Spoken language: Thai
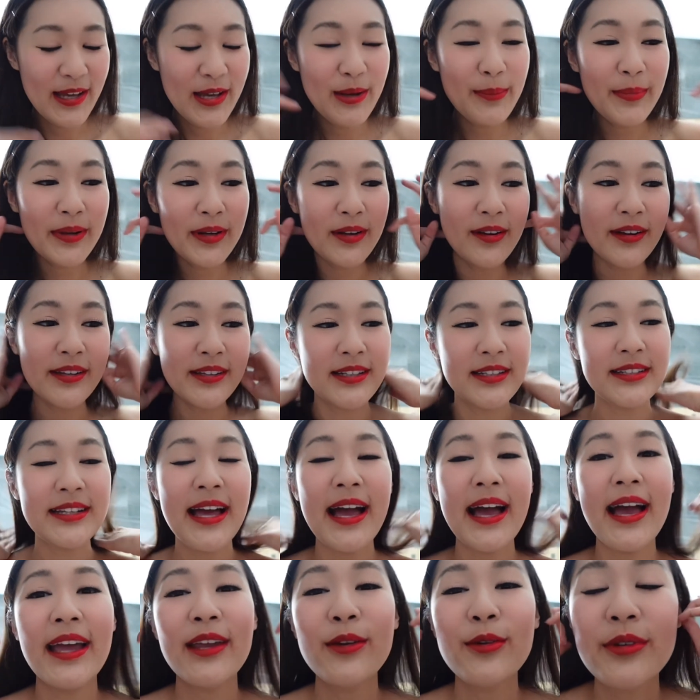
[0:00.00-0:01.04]
มันก็ยัง
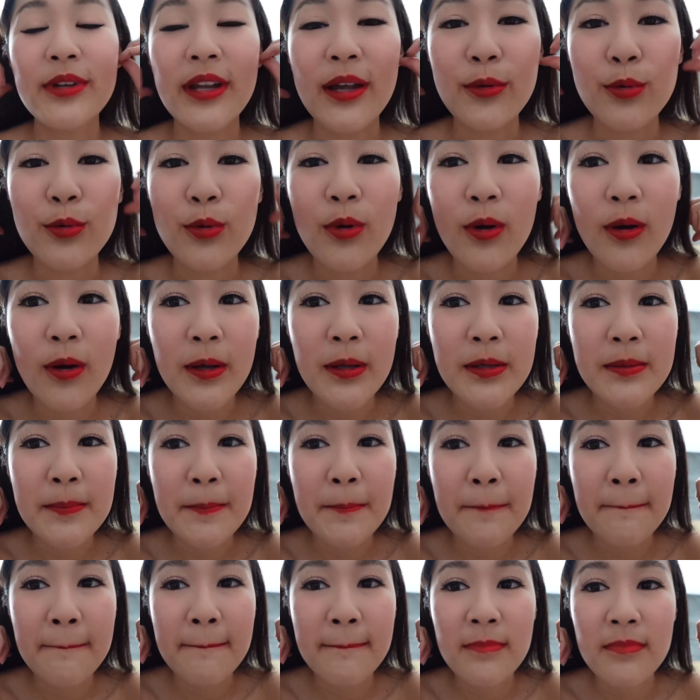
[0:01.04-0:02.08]
ได้อยู่นะทุกคน
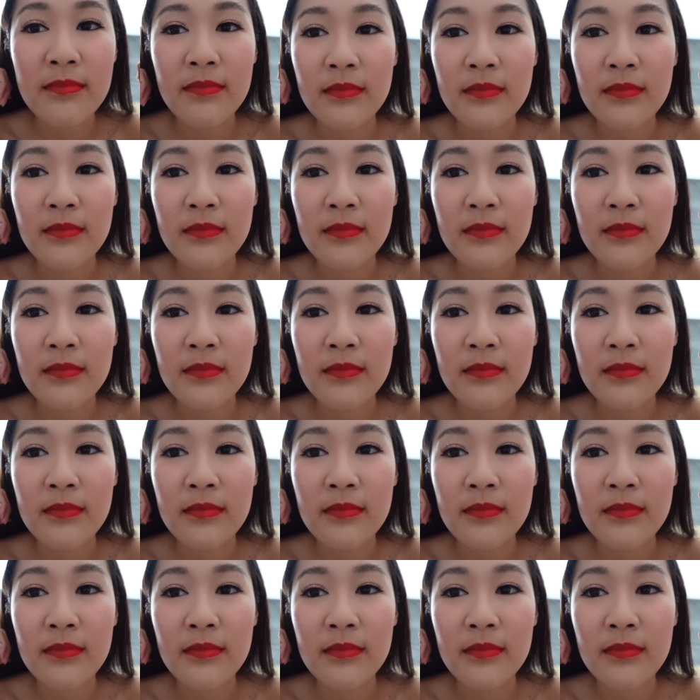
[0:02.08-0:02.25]
อืม